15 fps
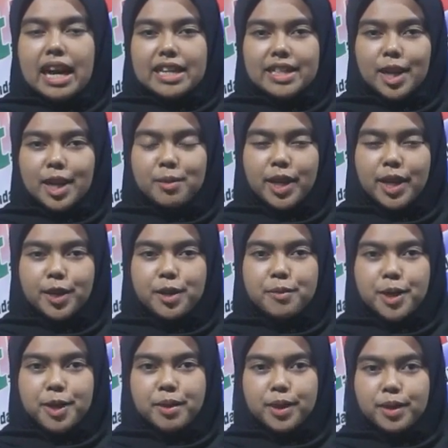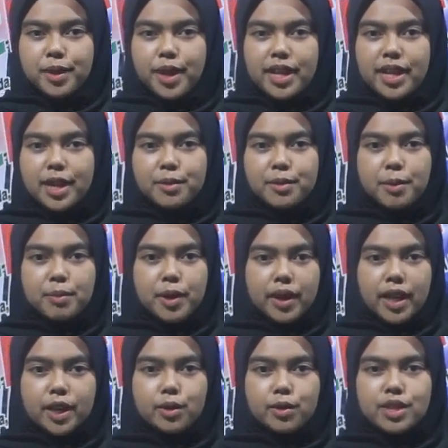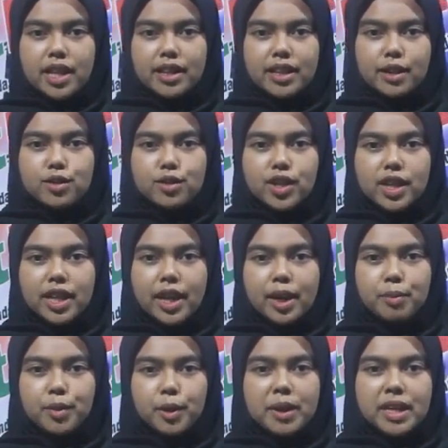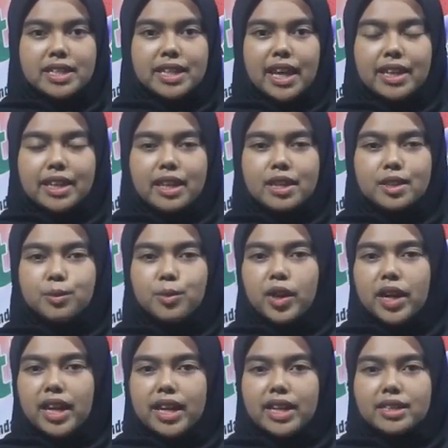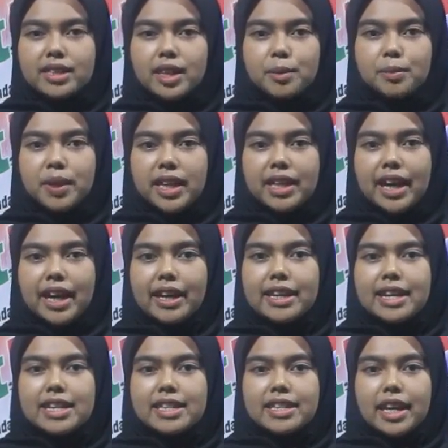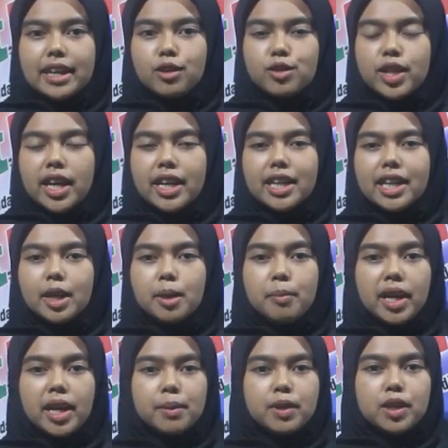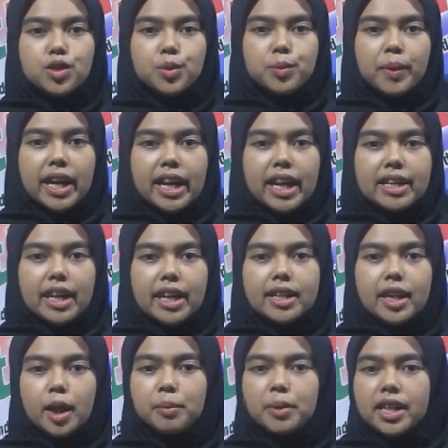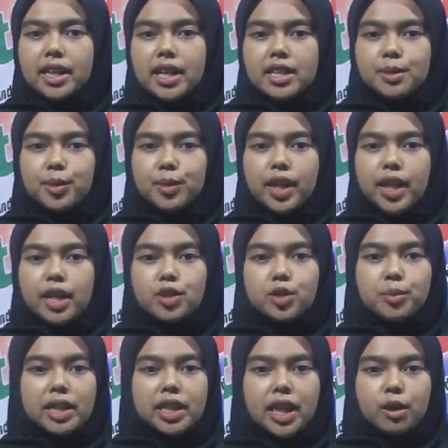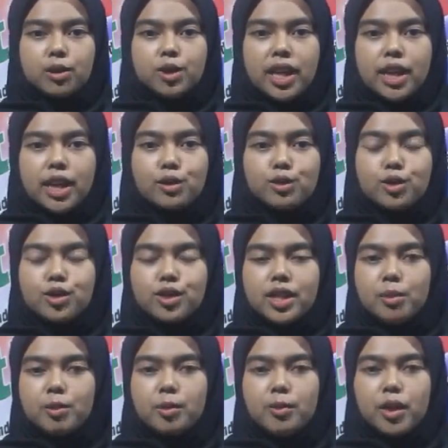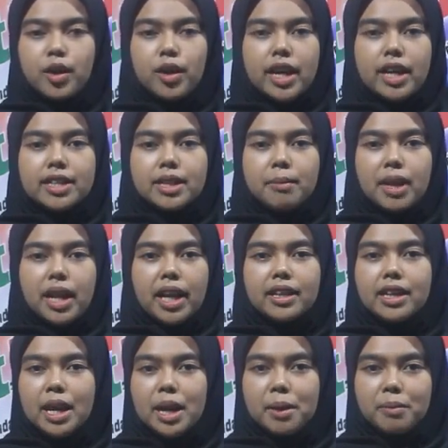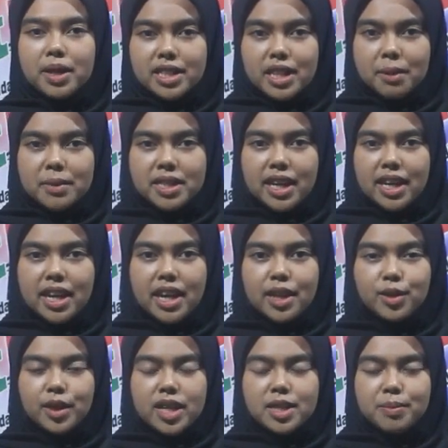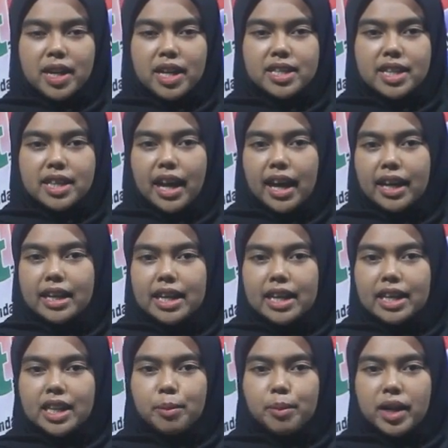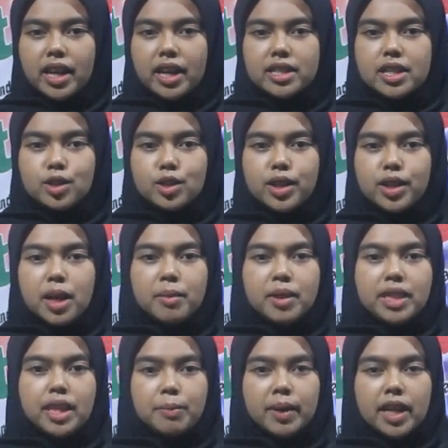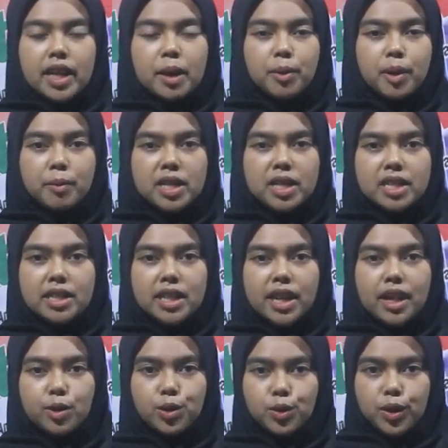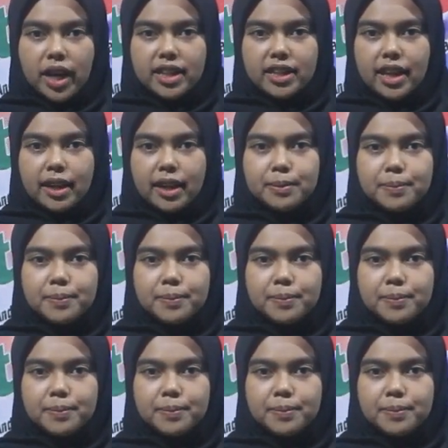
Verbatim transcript: Assalamualaikum warahmatullahi wabarakatuh. Start News, jendela informasi Anda semua layak jadi berita. Start News hari ini kembali menjumpai Anda dengan berita seputar Sumatera Utara khususnya Bumi Gondang 9 bersama saya Nurismi Desita. Tim Relasi sudah menyiapkan informasinya untuk Anda.